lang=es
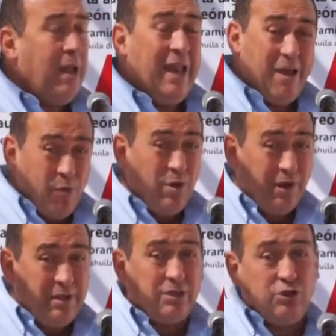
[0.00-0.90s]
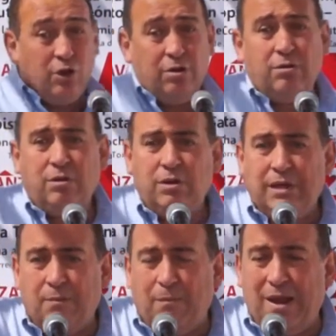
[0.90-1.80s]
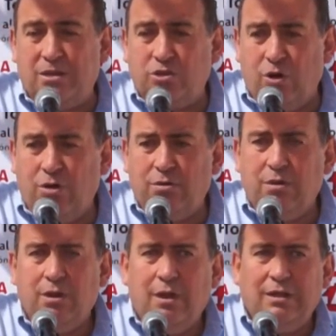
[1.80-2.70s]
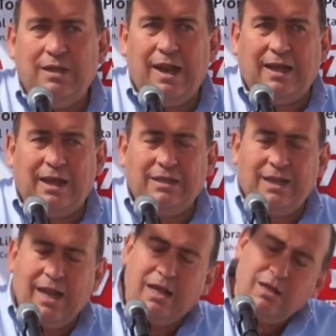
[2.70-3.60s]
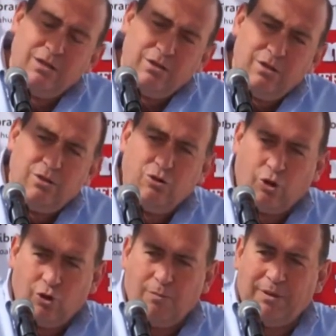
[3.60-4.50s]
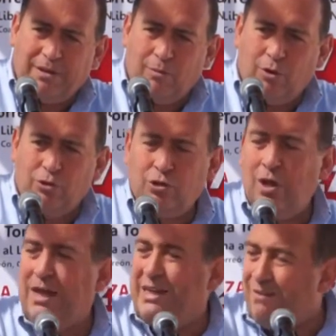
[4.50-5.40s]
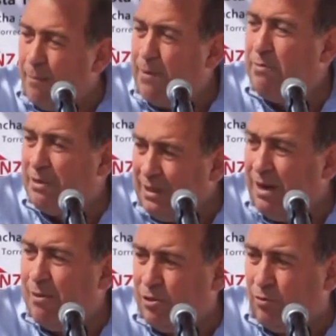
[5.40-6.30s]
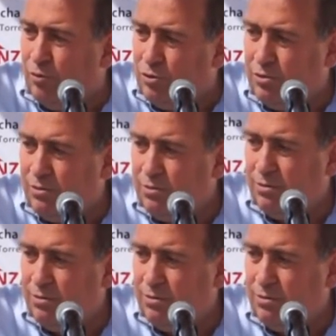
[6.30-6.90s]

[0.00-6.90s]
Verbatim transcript: La modernización y ampliación de la carretera Torreón-Matamoros, que va a permitir el Metrobús.